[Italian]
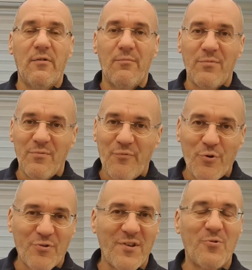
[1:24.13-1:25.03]
mm,
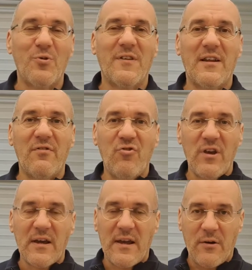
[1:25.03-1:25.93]
forzatura della
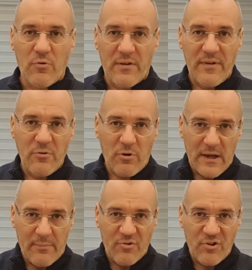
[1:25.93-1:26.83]
vescica che non avendo la
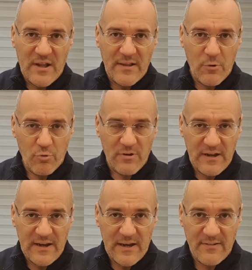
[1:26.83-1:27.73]
capacità di contenere,